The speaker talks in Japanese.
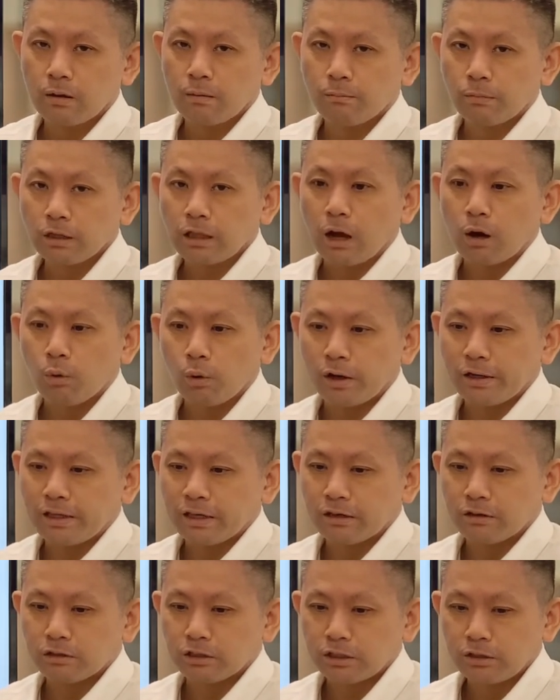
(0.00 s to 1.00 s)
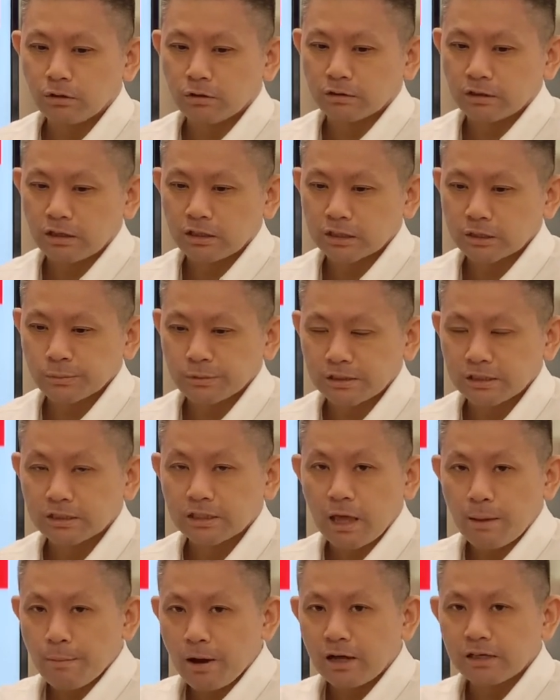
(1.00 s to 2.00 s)
またお会いできる日を楽しみにし
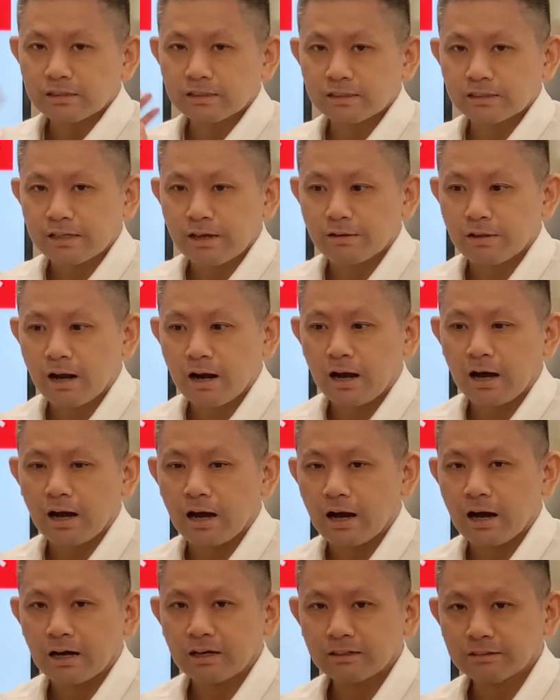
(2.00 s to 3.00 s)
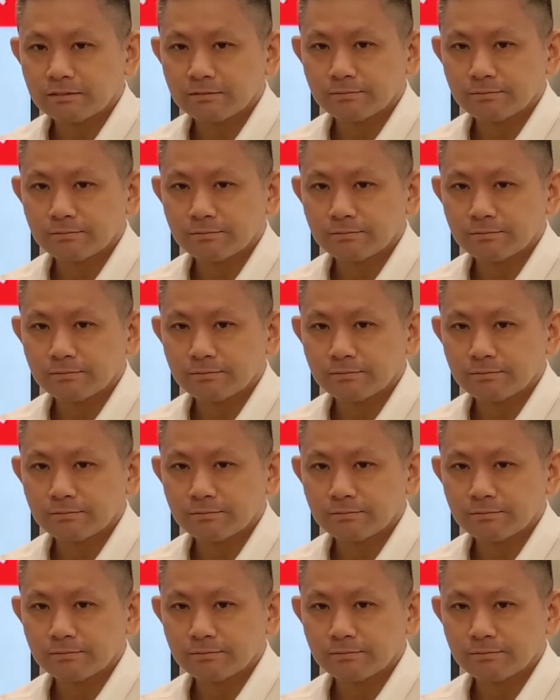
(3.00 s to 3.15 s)
ています。さよなら。